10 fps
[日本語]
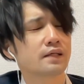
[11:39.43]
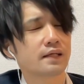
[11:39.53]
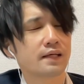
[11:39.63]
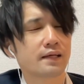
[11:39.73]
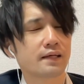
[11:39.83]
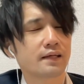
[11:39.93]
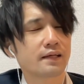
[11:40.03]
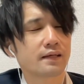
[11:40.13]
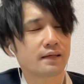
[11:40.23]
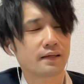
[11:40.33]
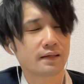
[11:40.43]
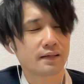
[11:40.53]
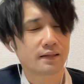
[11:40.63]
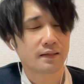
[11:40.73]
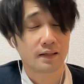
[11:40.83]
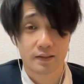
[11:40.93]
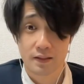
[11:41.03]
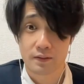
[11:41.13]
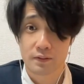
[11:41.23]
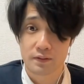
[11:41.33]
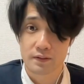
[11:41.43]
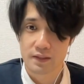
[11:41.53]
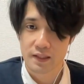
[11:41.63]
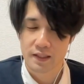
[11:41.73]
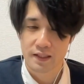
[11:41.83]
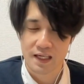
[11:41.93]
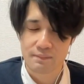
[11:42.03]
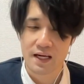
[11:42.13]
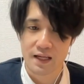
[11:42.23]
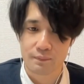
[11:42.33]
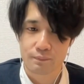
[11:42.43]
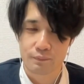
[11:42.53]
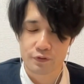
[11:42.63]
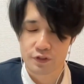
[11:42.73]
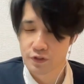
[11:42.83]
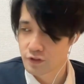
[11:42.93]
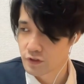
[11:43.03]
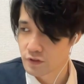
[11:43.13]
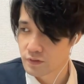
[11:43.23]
えー、あれか、えー、カバーミュージック